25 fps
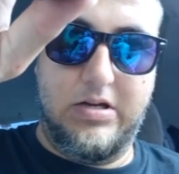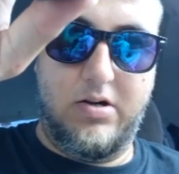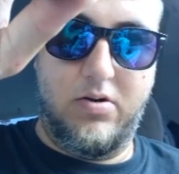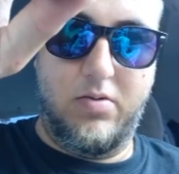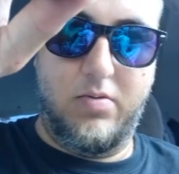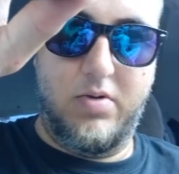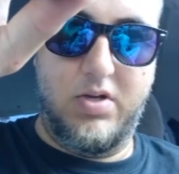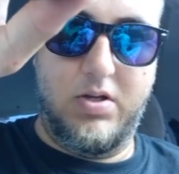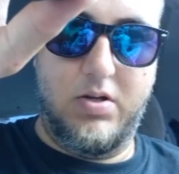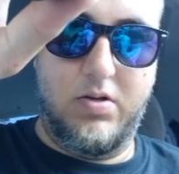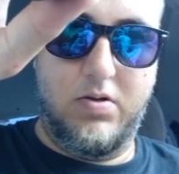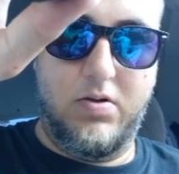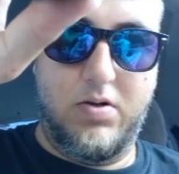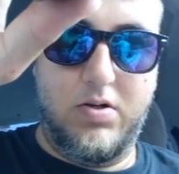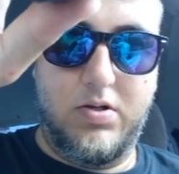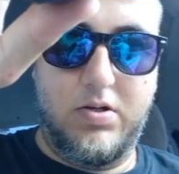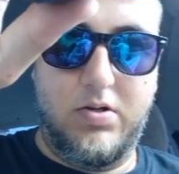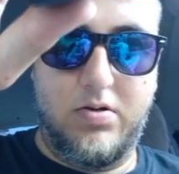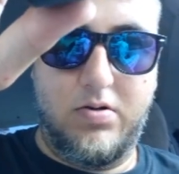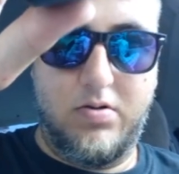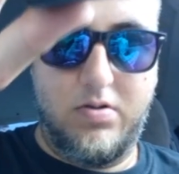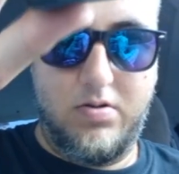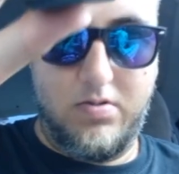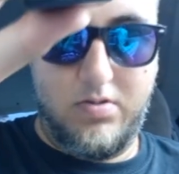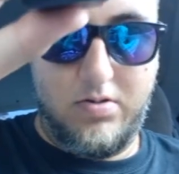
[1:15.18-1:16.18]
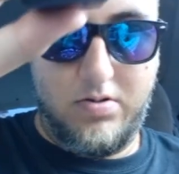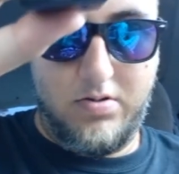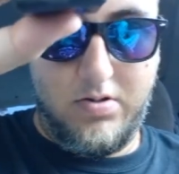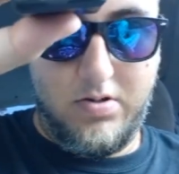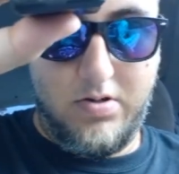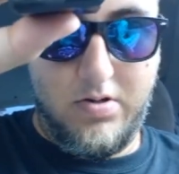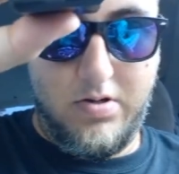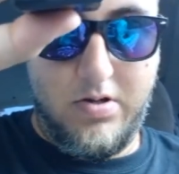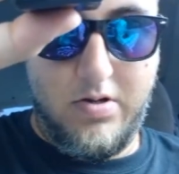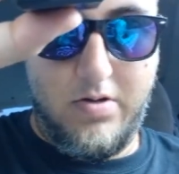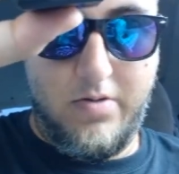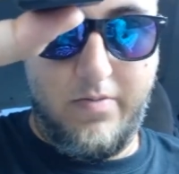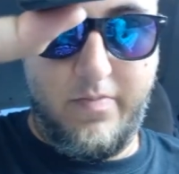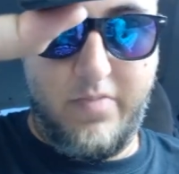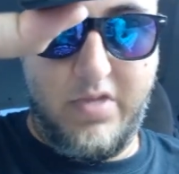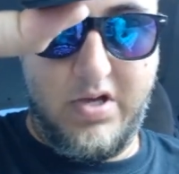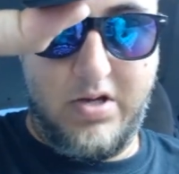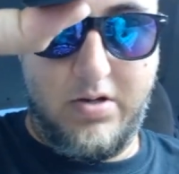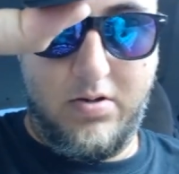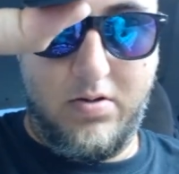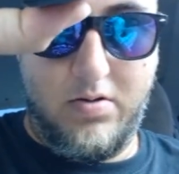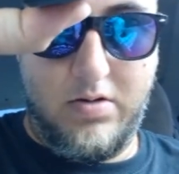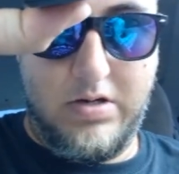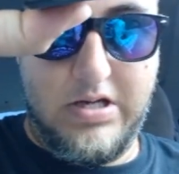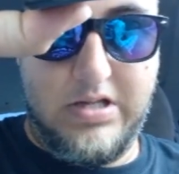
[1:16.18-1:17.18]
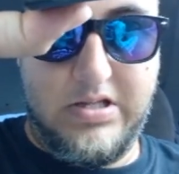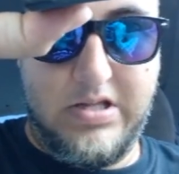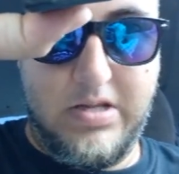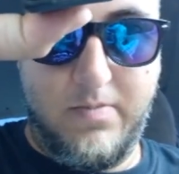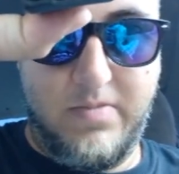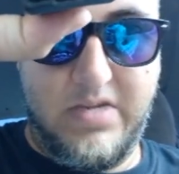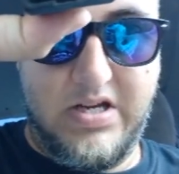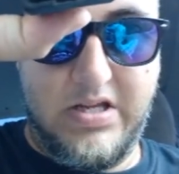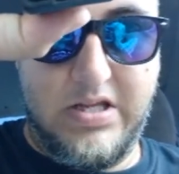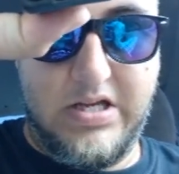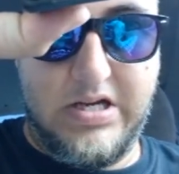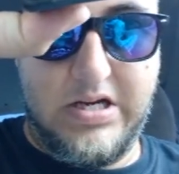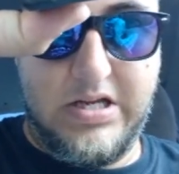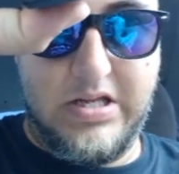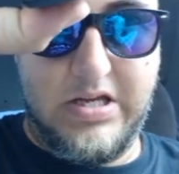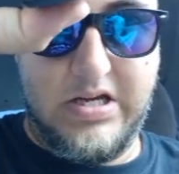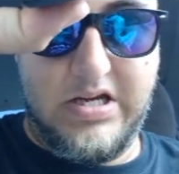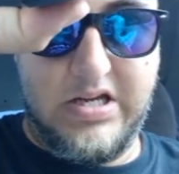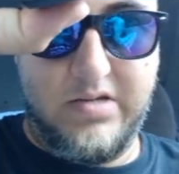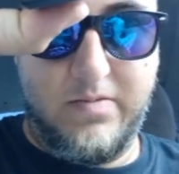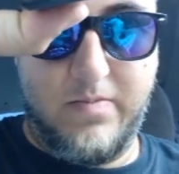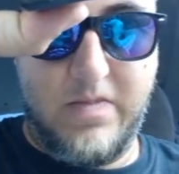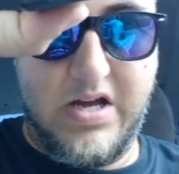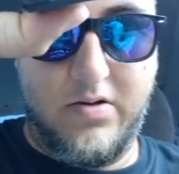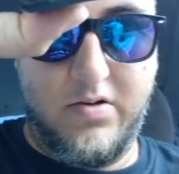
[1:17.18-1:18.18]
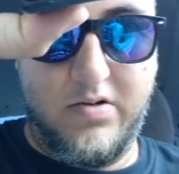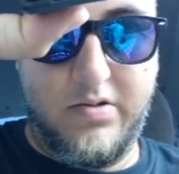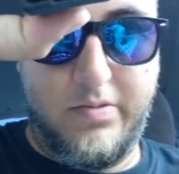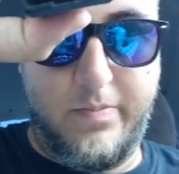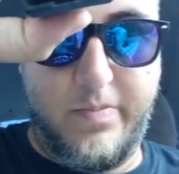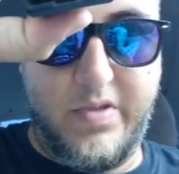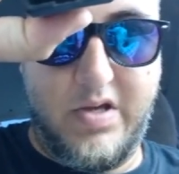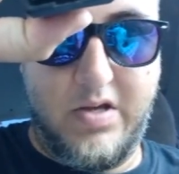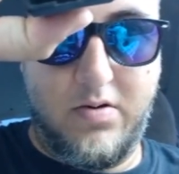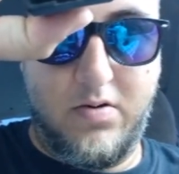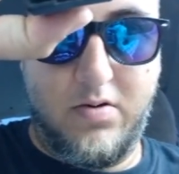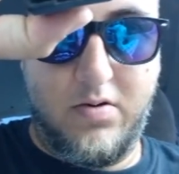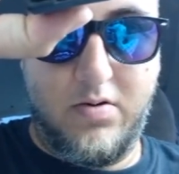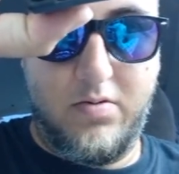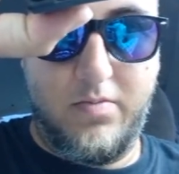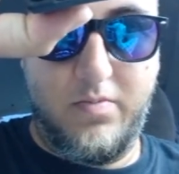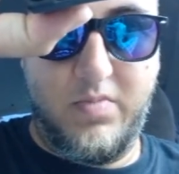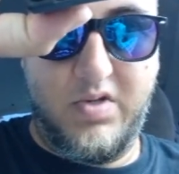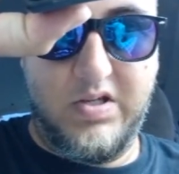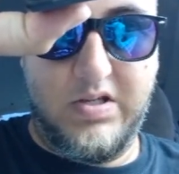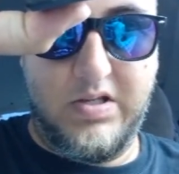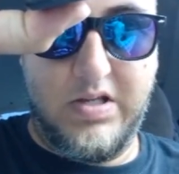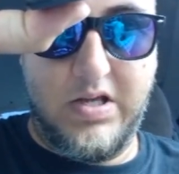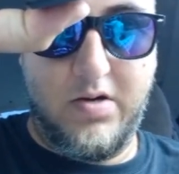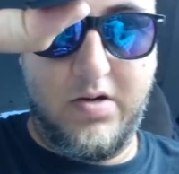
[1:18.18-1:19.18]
del OBD2. Perdón la tembladera de las manos, pero mis